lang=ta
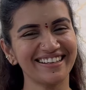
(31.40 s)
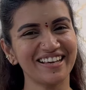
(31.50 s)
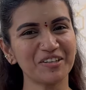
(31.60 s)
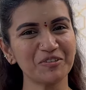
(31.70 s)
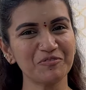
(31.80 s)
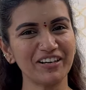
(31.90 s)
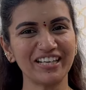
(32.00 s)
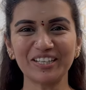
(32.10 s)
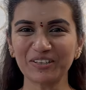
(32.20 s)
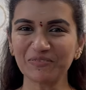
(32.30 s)
எல்லாருக்கும்
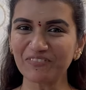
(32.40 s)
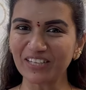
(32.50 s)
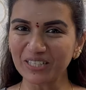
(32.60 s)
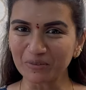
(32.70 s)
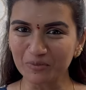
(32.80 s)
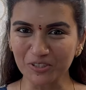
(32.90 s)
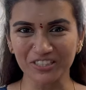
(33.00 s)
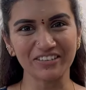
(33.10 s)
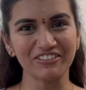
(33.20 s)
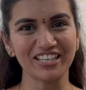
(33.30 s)
வணக்கம் வெல்கம் டு
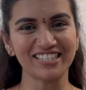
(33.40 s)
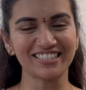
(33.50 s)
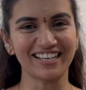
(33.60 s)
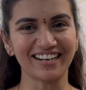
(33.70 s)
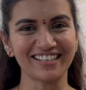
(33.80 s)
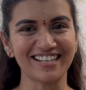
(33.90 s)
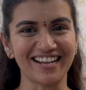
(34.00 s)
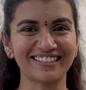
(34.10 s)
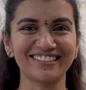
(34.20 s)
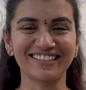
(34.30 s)
ஸ்ரீதேவி அண்ட் சித்தாரா
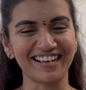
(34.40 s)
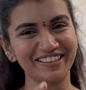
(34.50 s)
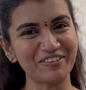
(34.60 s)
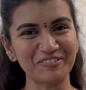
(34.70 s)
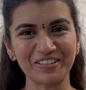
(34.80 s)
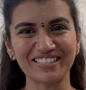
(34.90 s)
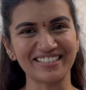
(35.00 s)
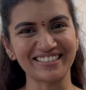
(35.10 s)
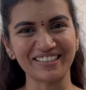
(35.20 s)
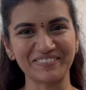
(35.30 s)
சேனல் நான் தான் உங்கள்
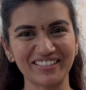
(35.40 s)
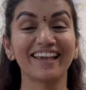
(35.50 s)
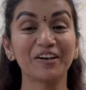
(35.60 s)
ஸ்ரீதேவி